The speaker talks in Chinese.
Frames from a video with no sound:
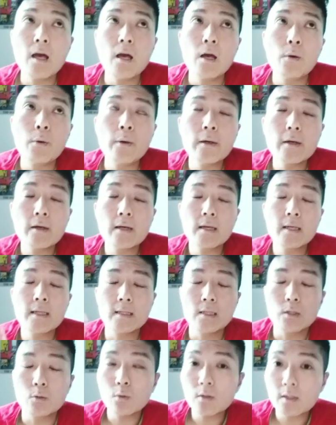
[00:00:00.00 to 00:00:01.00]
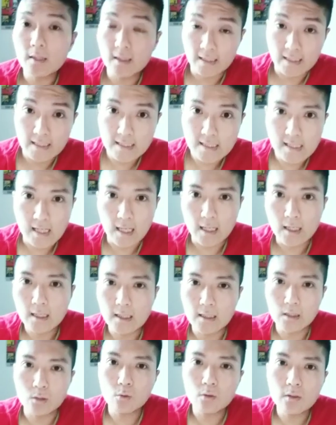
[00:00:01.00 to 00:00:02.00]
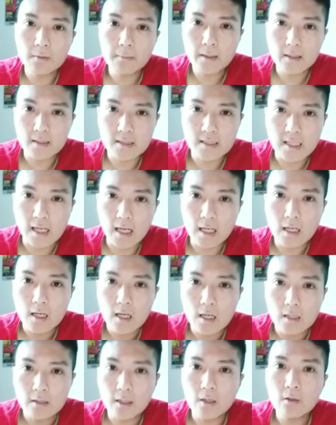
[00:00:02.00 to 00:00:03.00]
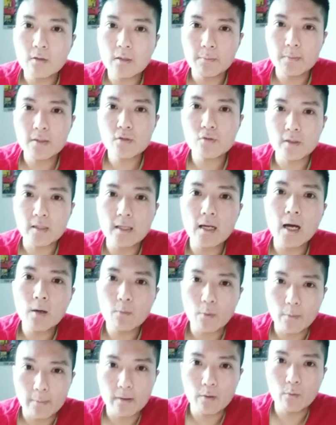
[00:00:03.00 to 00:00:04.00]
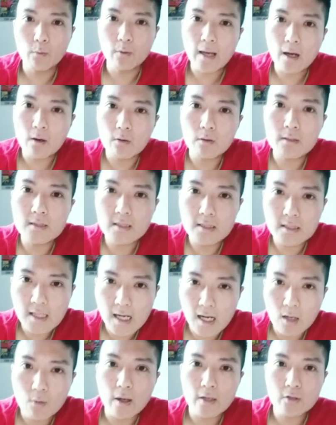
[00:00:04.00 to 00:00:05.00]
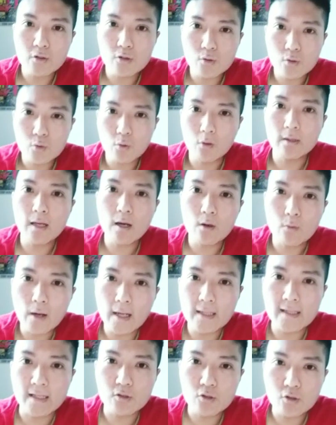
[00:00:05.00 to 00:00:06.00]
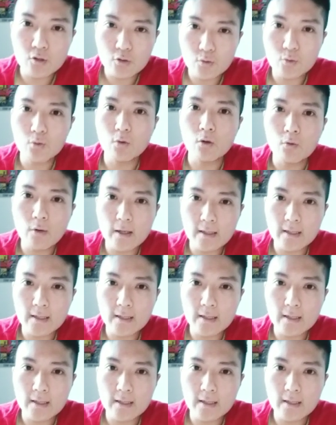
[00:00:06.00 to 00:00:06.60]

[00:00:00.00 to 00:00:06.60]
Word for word: 会有很多的理想，很多的梦想，然后你们觉得啊，我要加快去做，要快点去做。